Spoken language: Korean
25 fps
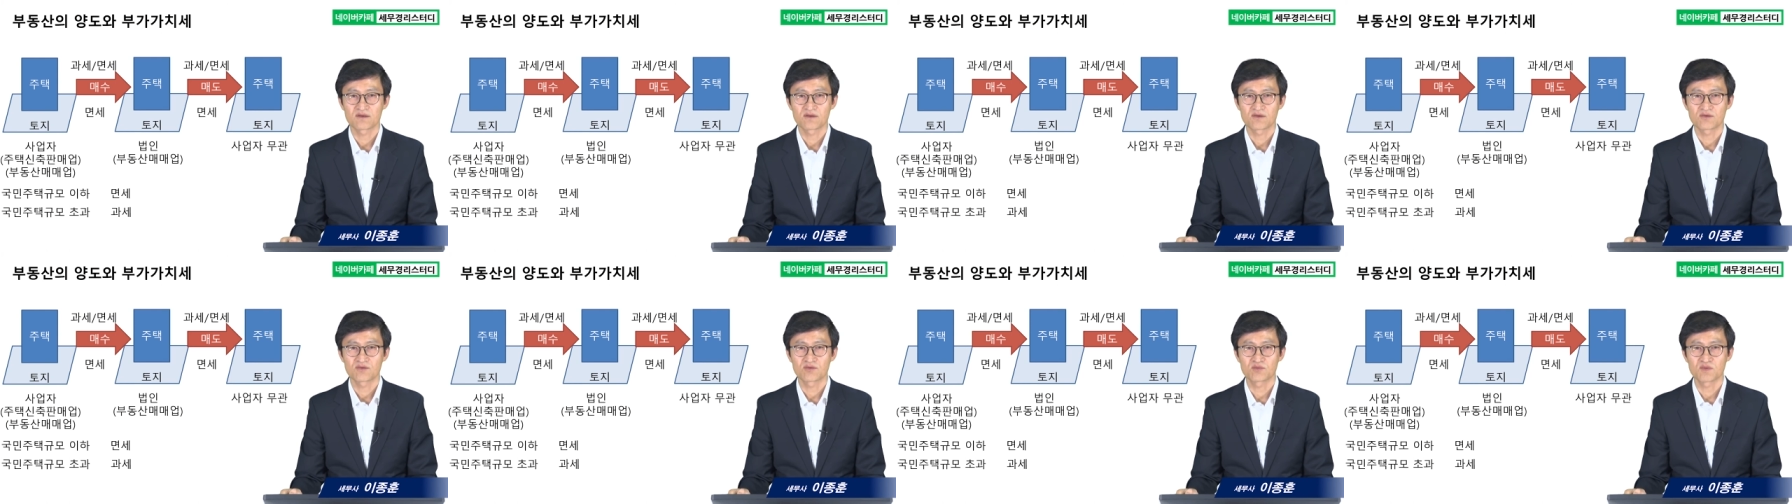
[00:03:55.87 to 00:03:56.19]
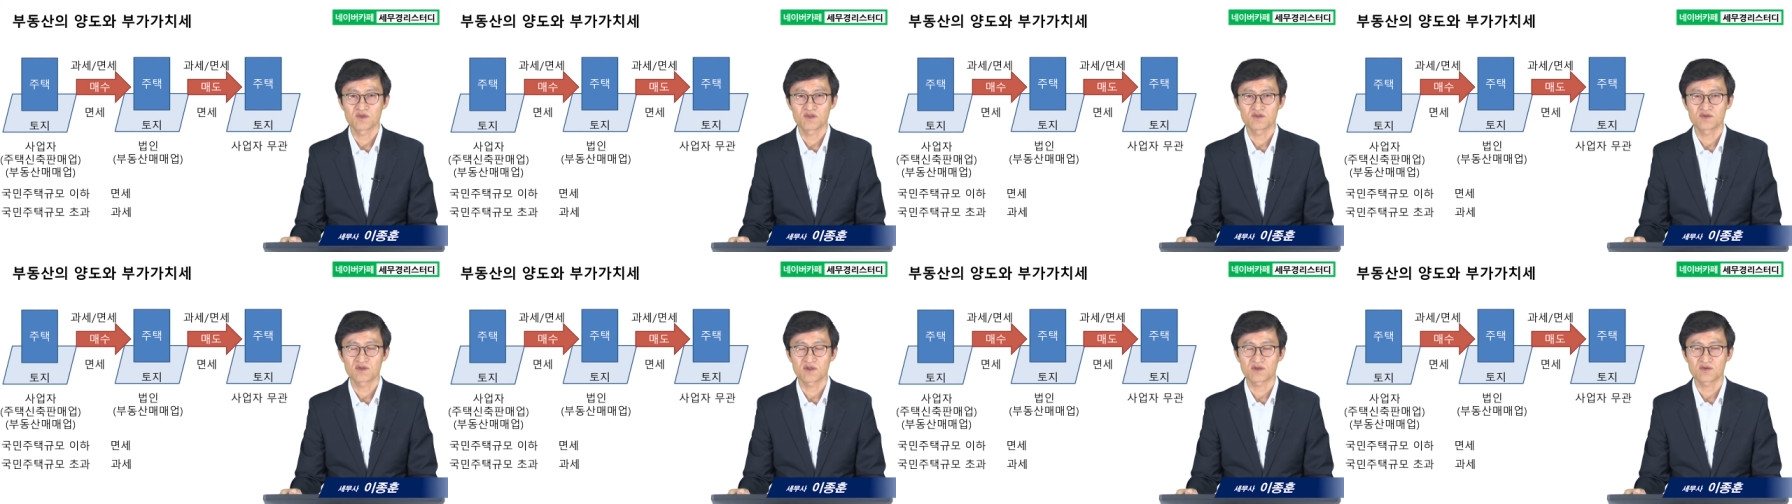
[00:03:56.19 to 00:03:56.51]

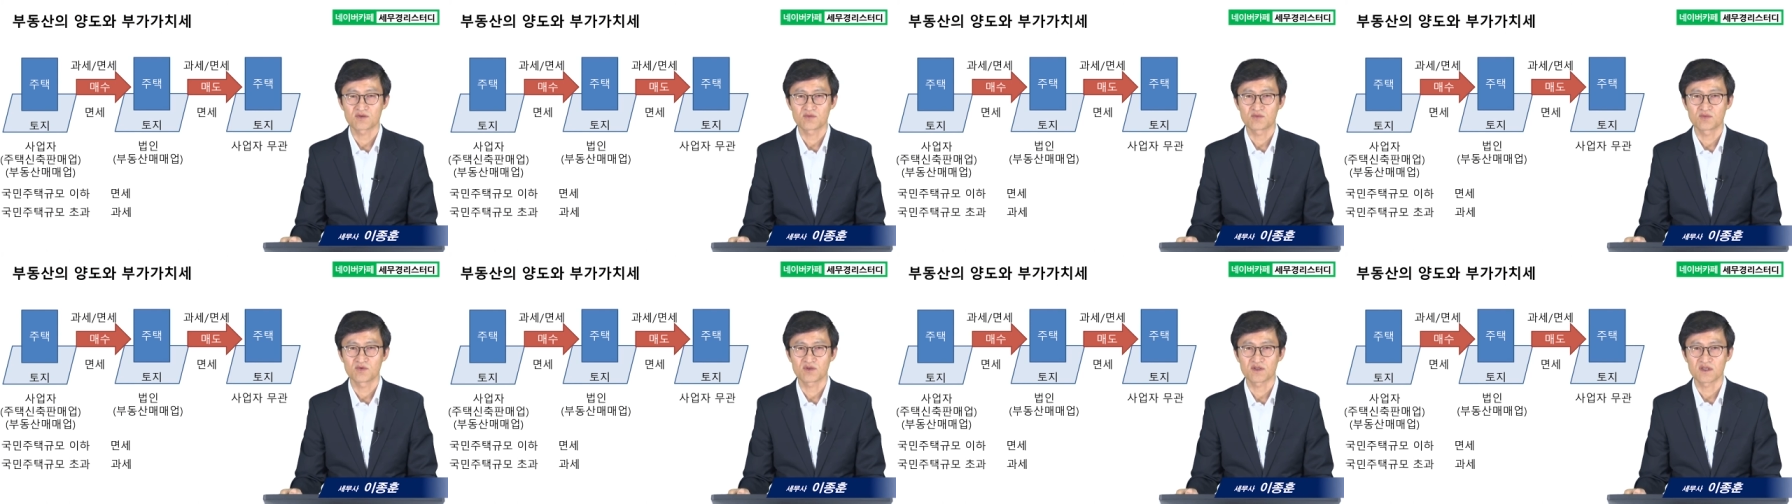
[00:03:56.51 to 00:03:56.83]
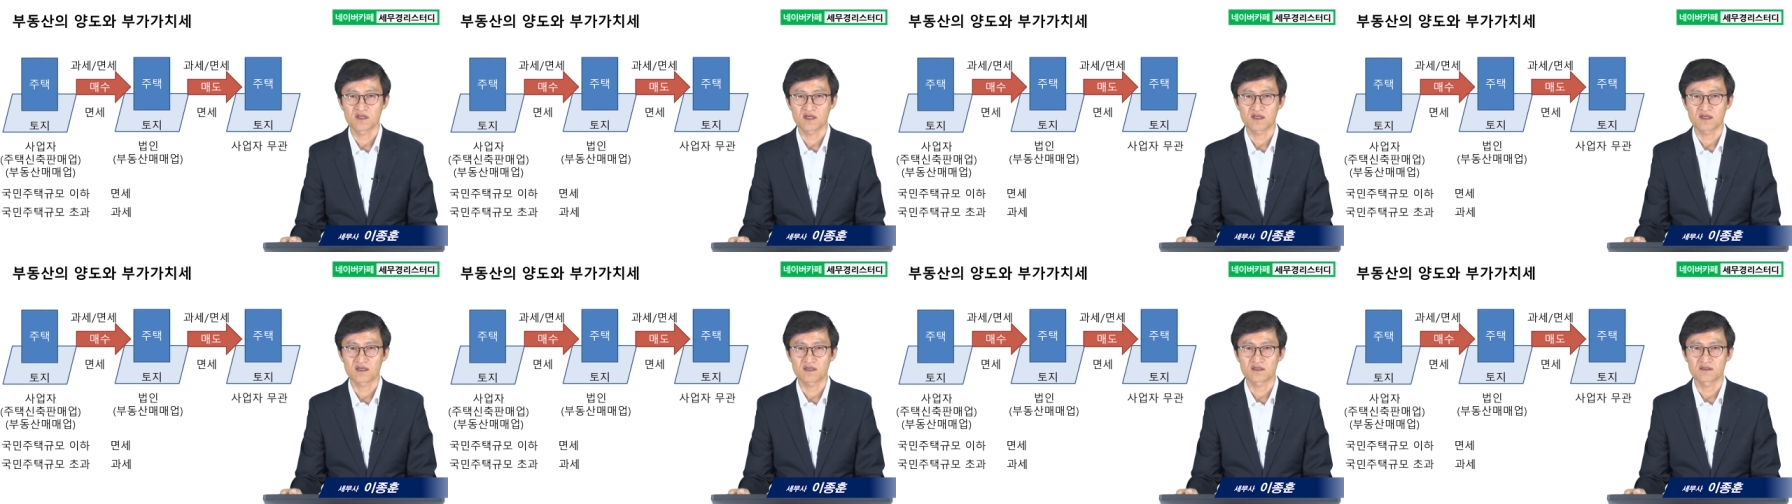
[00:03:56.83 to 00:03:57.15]
국민주택 규모
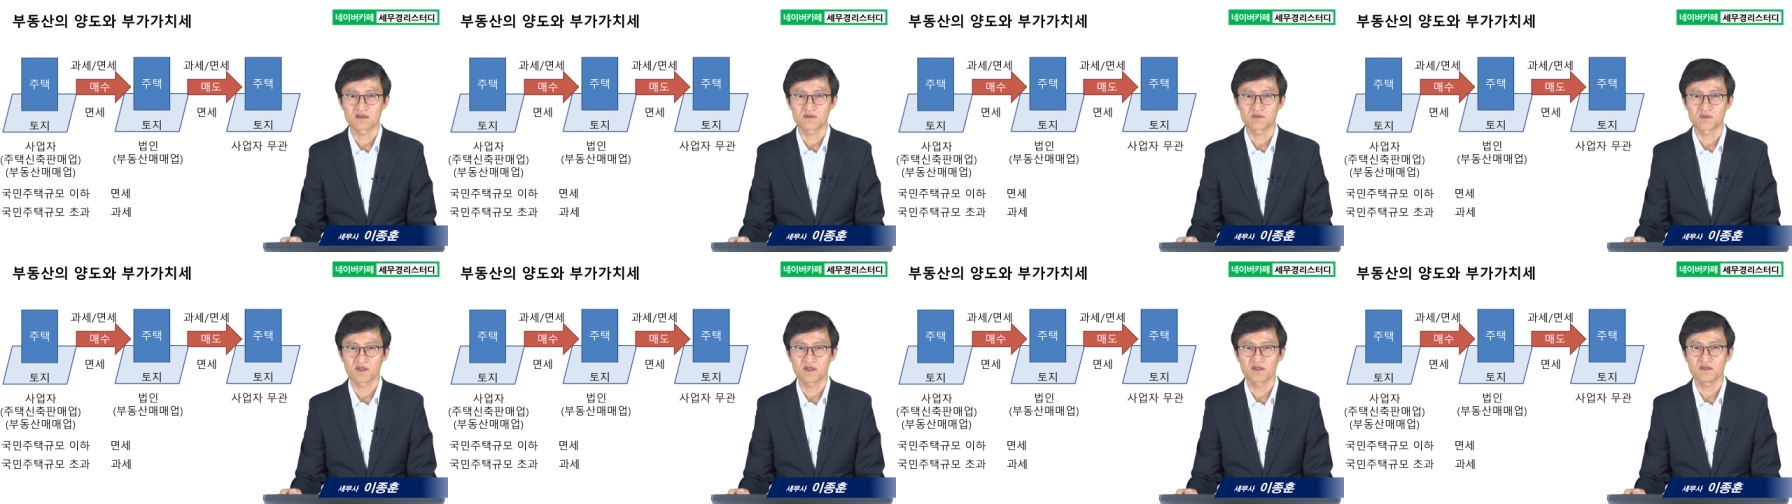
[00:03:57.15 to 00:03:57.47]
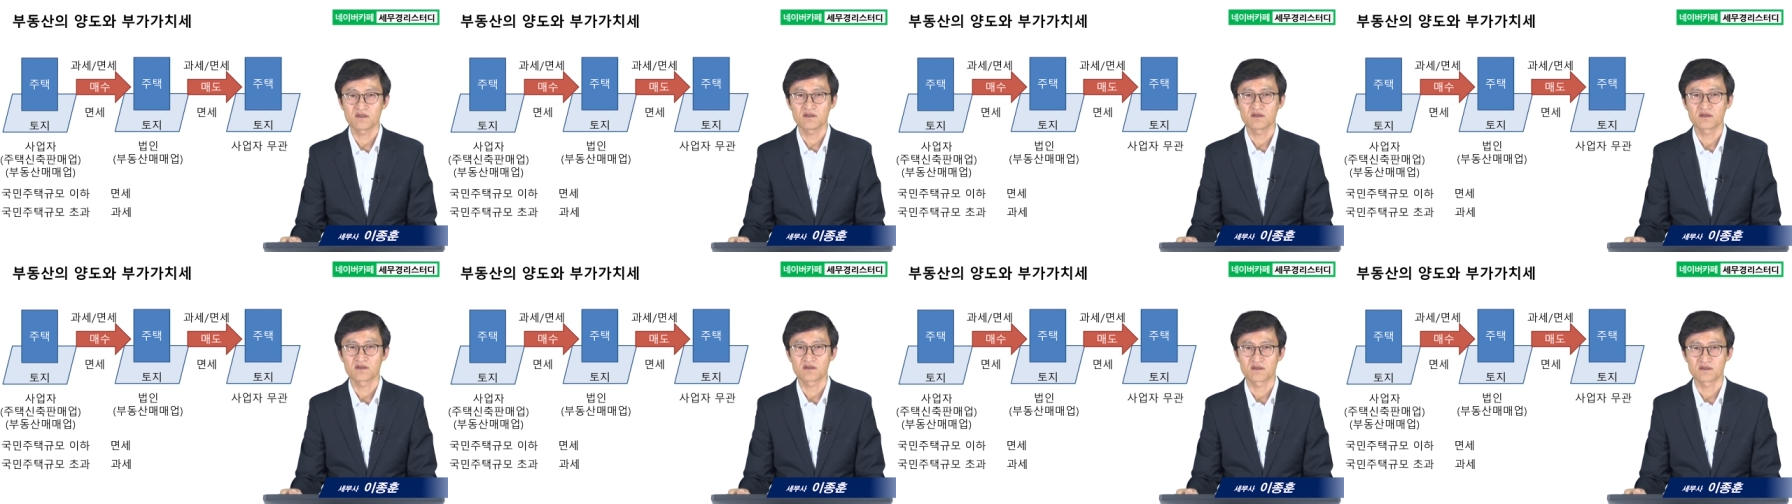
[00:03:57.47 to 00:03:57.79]
이하라 그러면
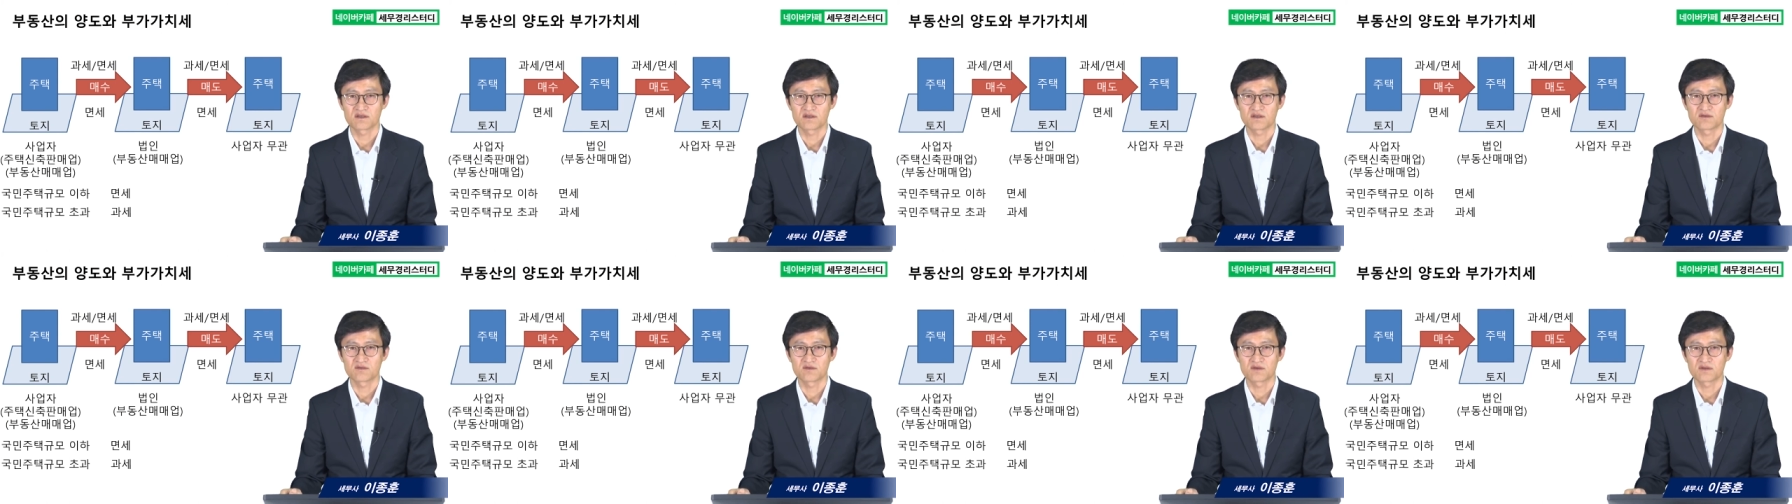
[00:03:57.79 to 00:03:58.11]
에,